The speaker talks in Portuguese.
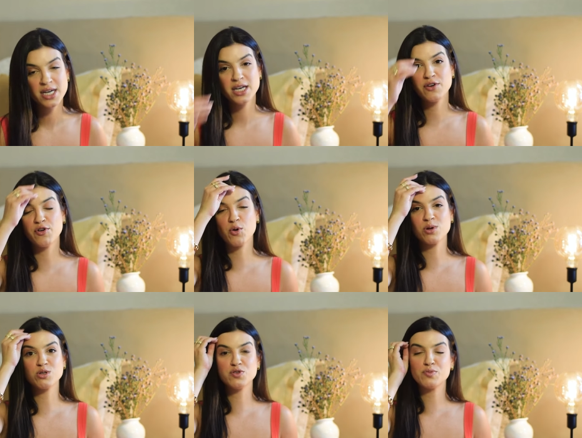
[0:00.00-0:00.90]
que foi
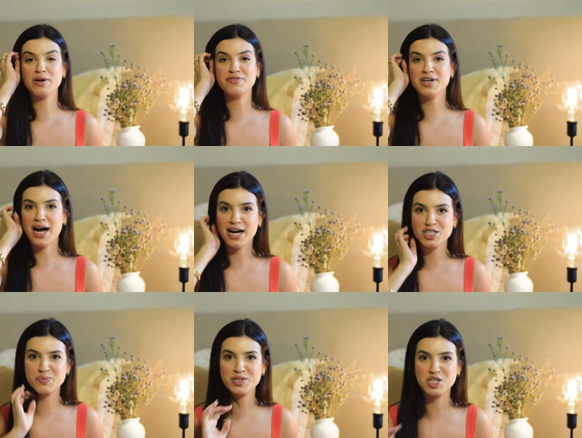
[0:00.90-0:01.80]
quando eu tive uma
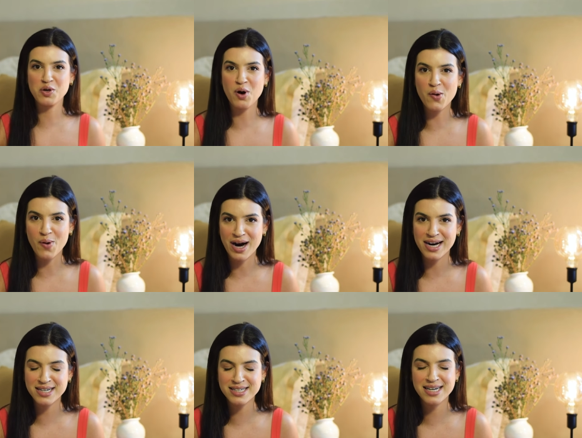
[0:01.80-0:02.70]
viagem para
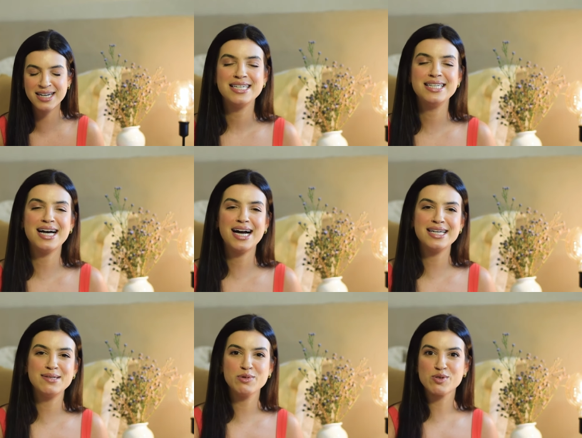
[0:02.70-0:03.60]
Jericoacoara, né? E
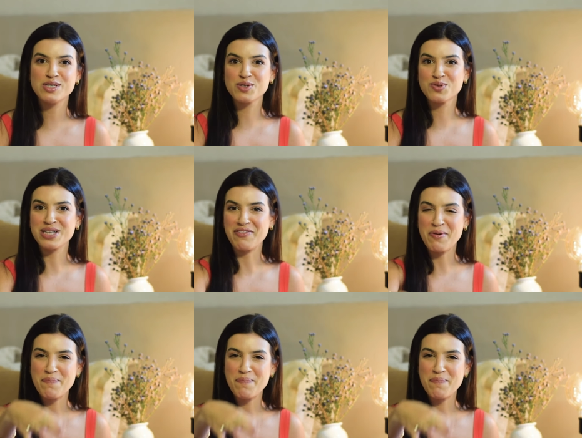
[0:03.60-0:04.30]
aí meu ciclo estava